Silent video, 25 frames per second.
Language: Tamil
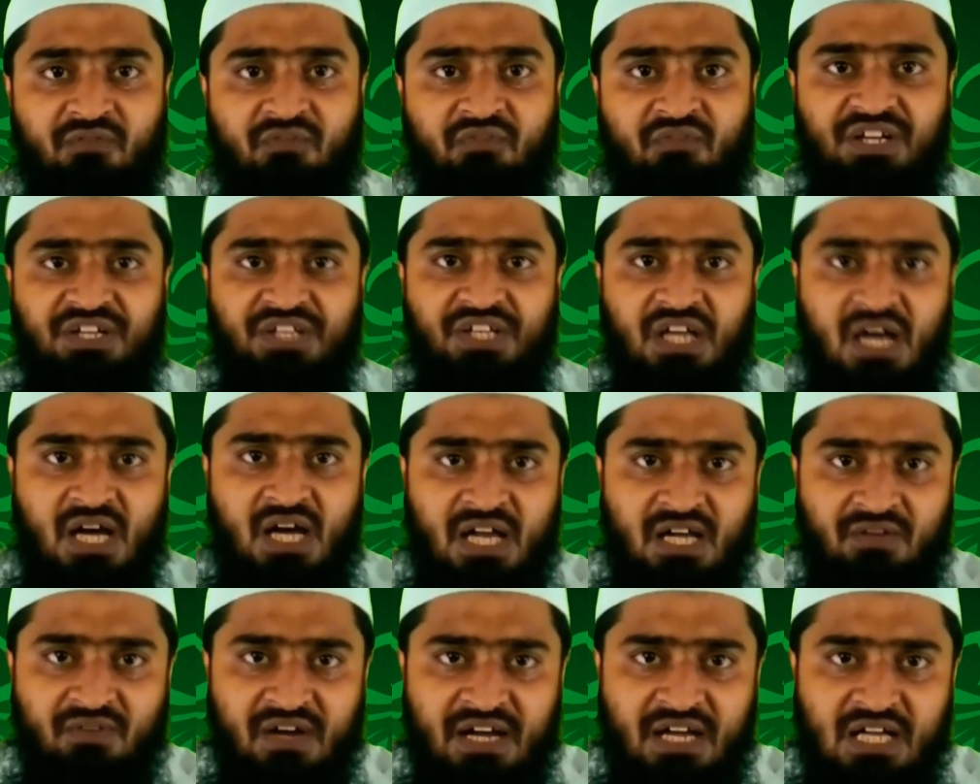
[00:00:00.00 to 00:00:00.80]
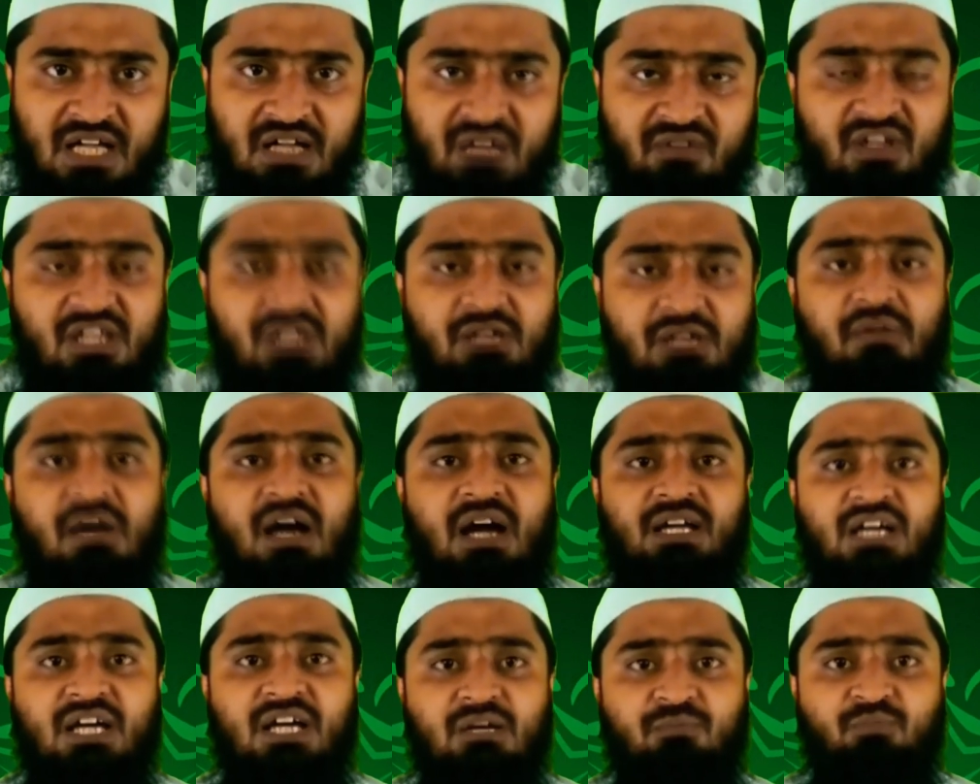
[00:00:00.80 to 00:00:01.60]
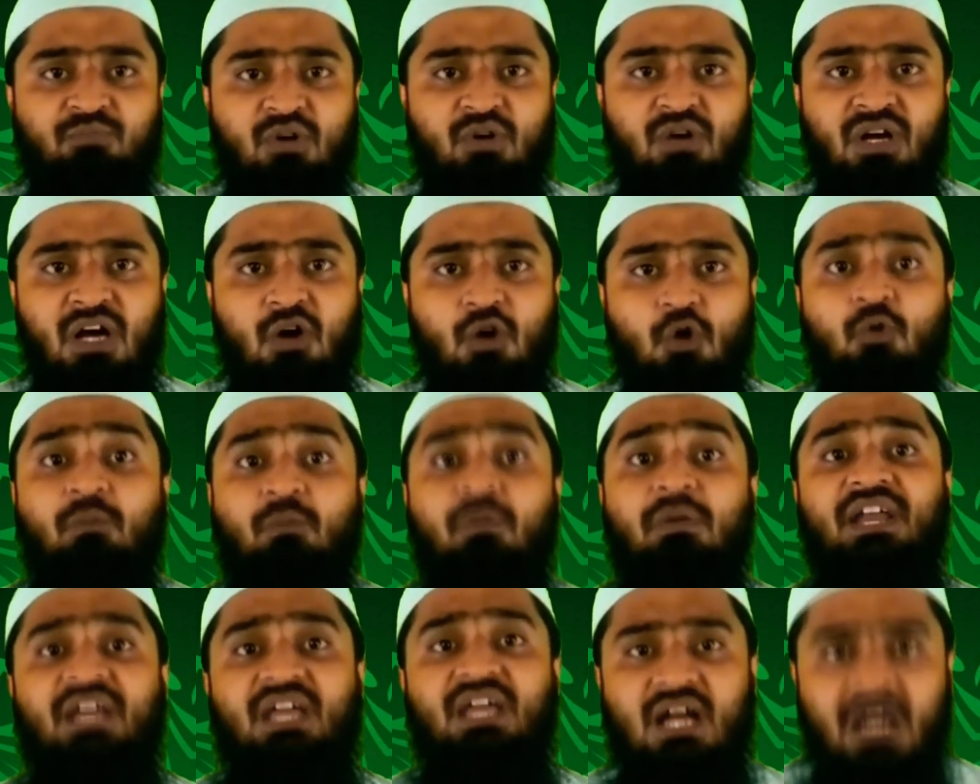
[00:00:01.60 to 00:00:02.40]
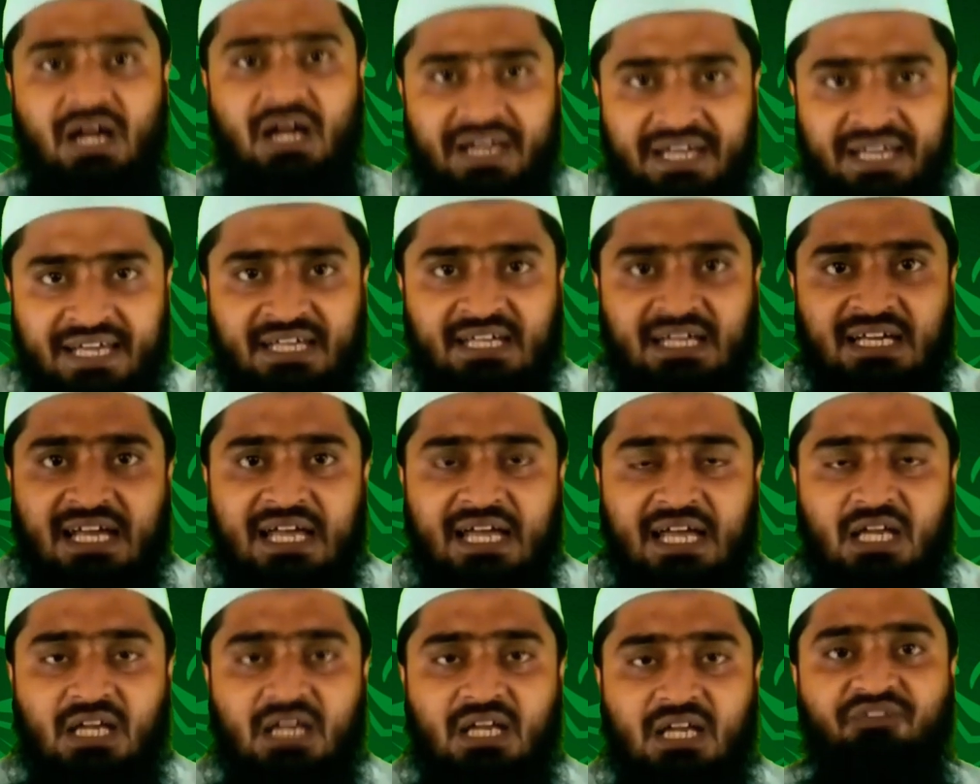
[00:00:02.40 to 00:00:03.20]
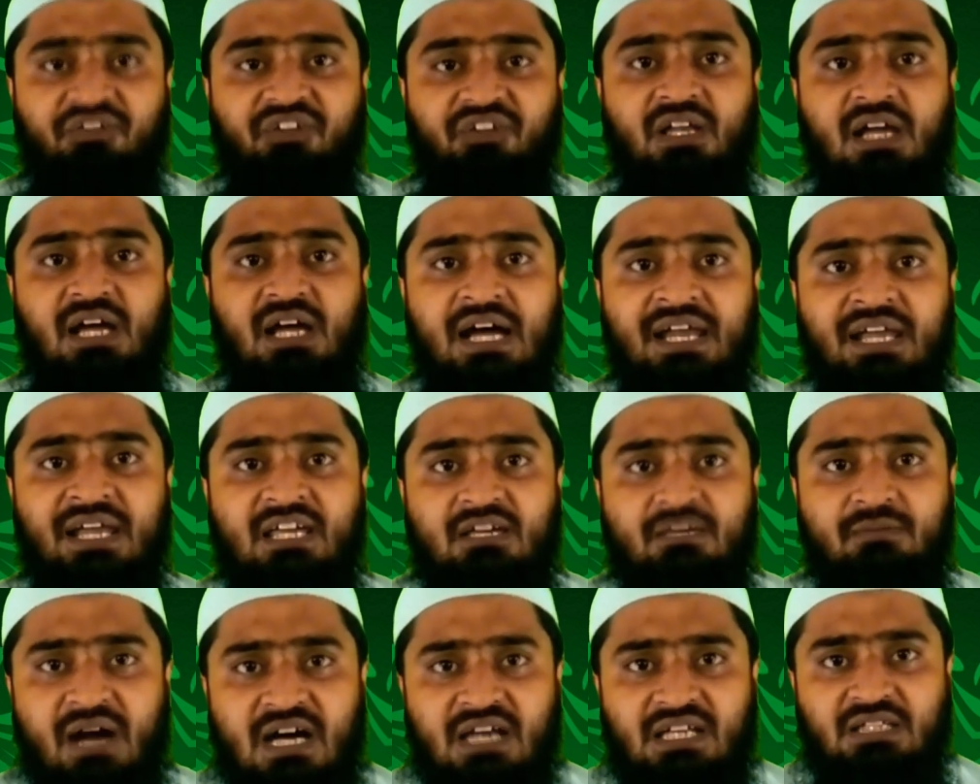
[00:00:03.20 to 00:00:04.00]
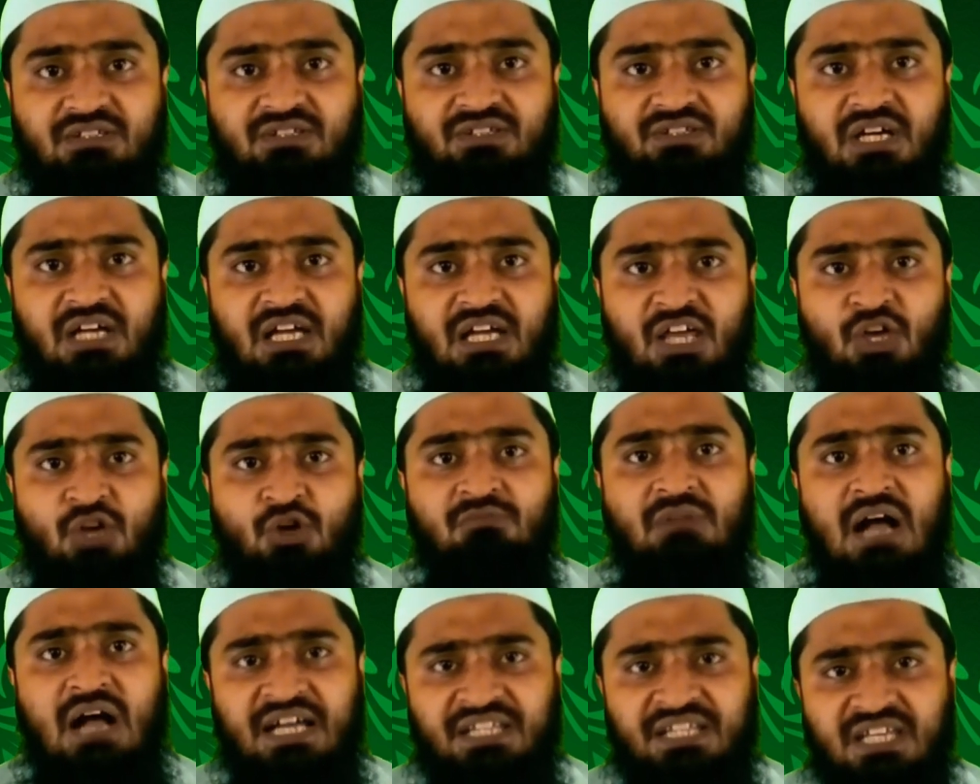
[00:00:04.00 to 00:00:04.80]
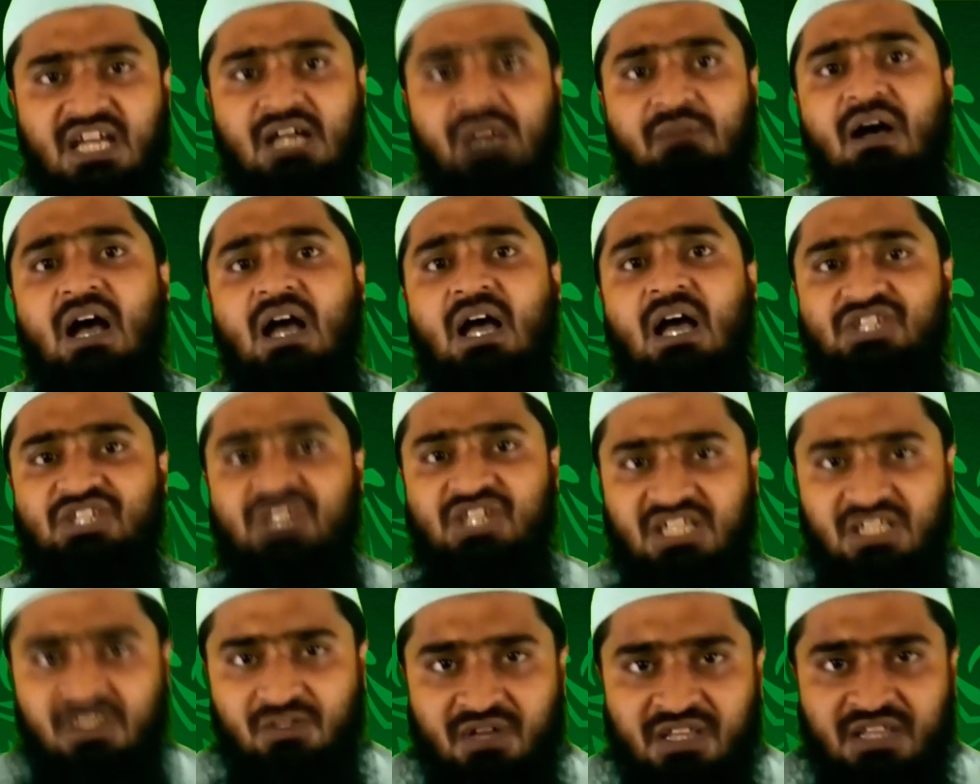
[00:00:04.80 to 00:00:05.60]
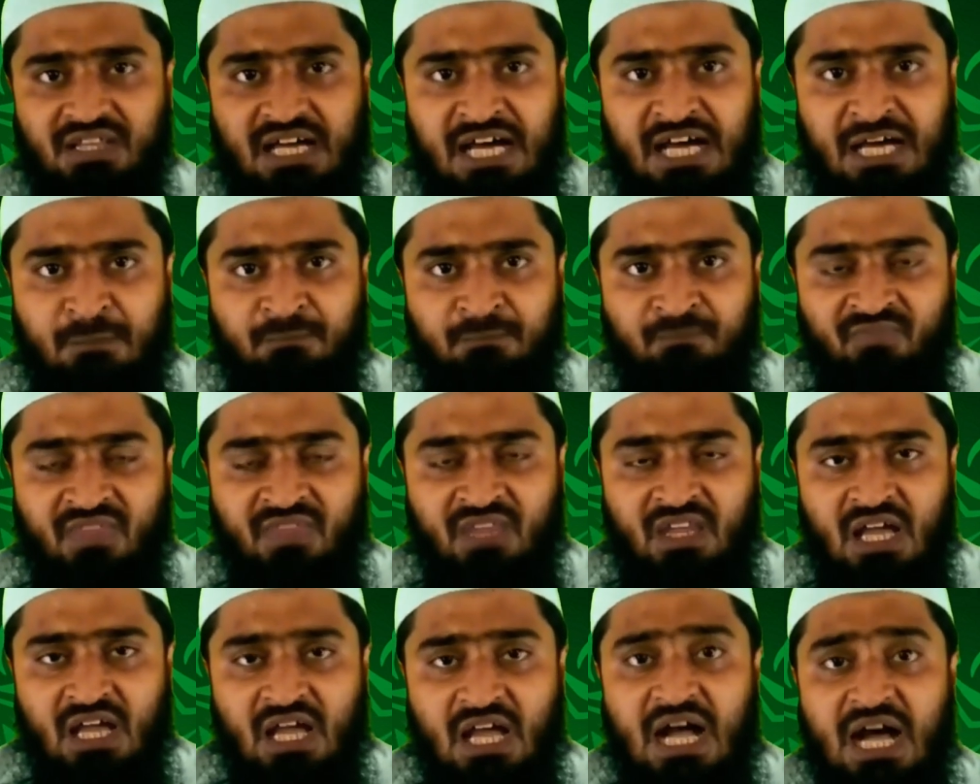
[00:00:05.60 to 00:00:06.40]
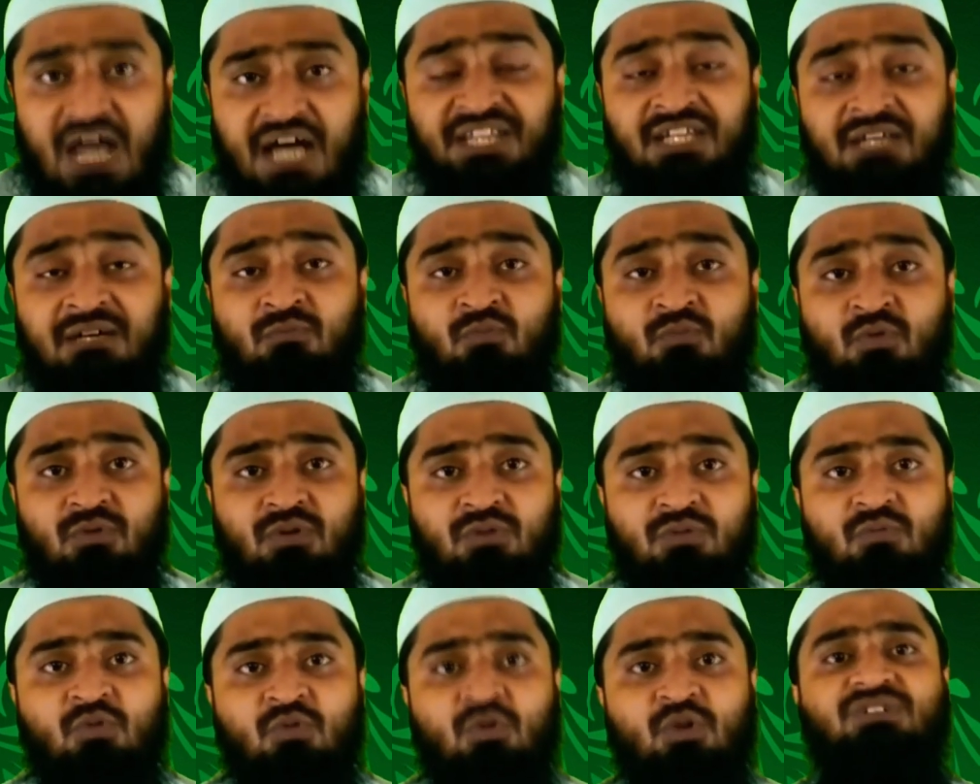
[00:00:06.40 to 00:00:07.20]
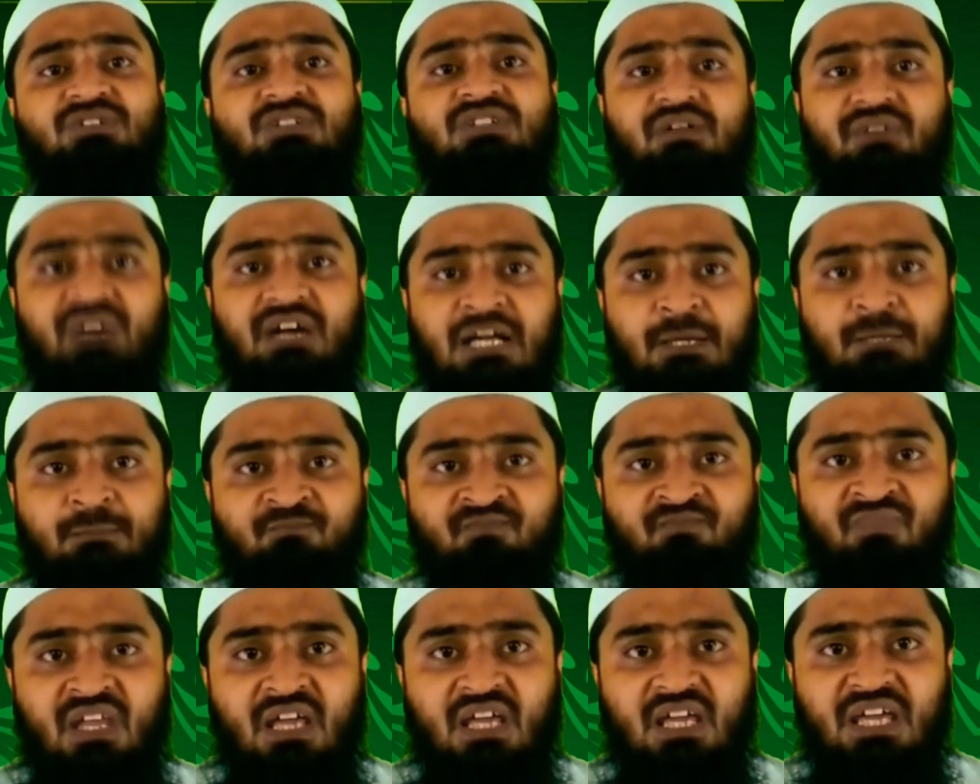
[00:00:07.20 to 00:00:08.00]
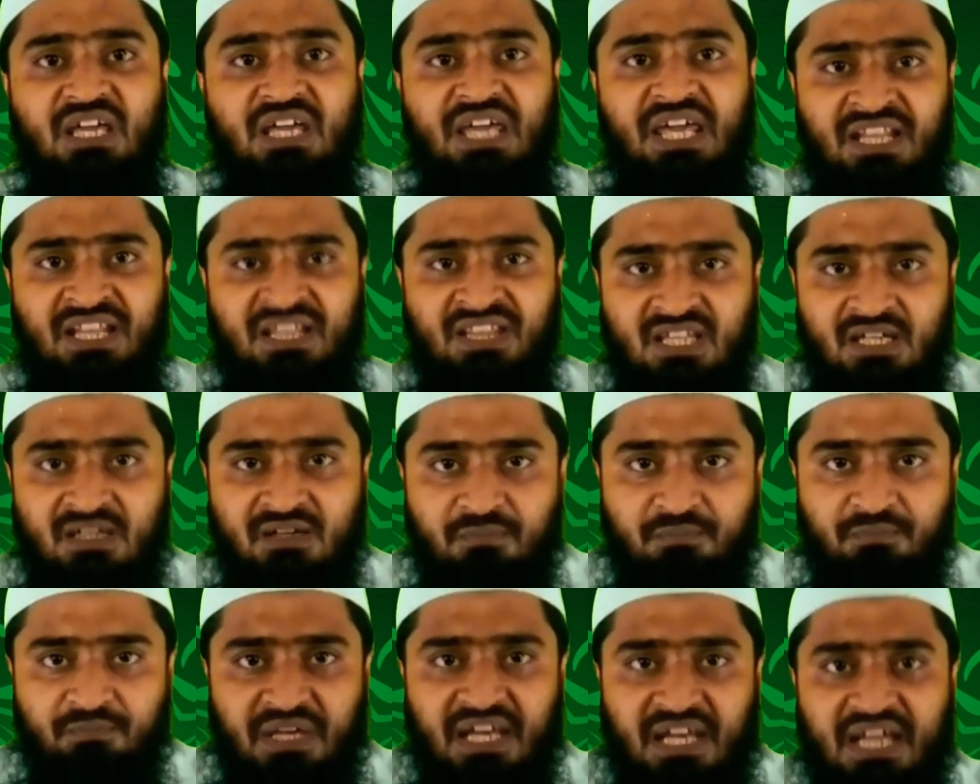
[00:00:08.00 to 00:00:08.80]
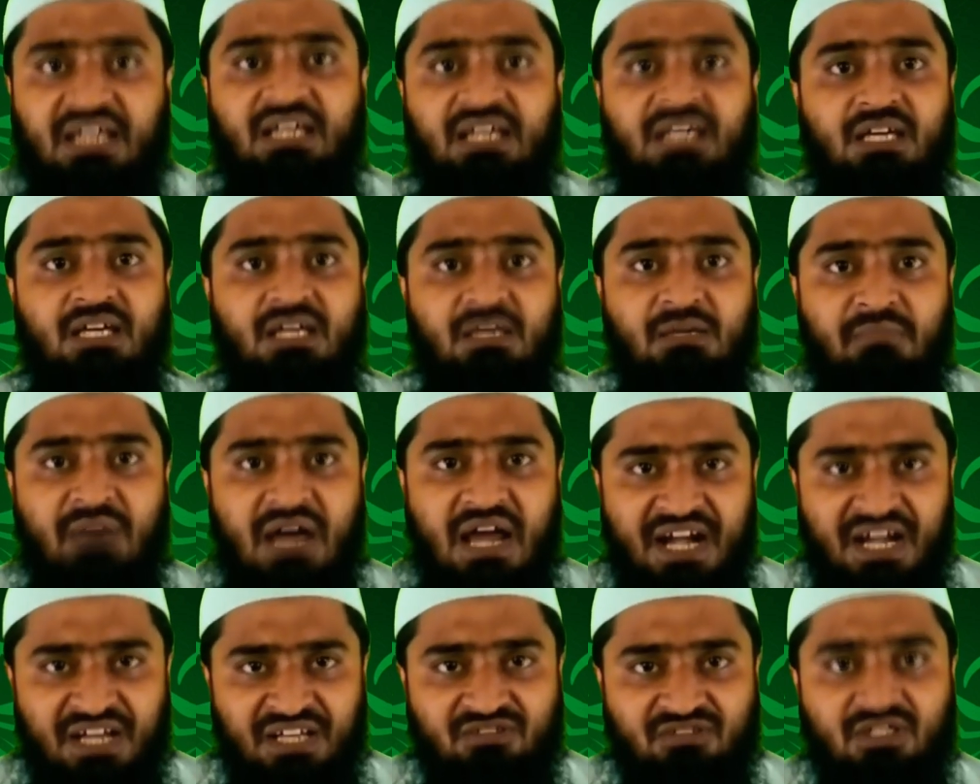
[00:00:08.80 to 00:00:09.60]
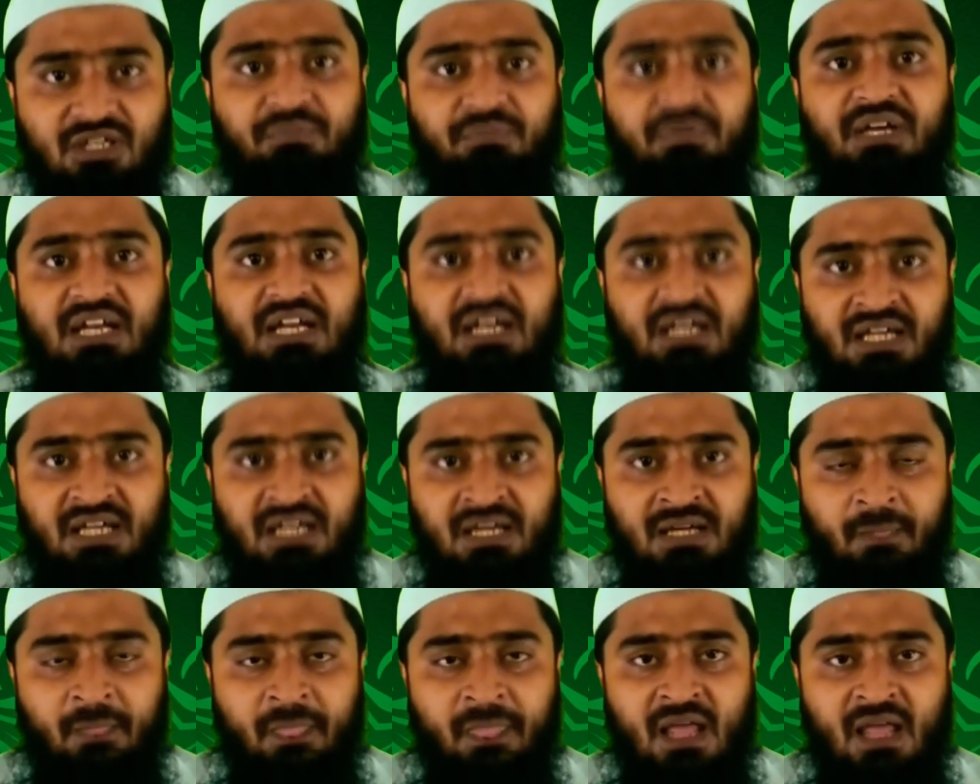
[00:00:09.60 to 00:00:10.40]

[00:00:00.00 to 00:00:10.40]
ஃபர்தான வணக்க வழிபாடுகள் போக உபரியான நஃபீலான இபாதத்துகளையும் அதிகமாக செய்து வந்தார் அந்த மூத்தவர் இறந்த பிறகு மரணித்த பிறகு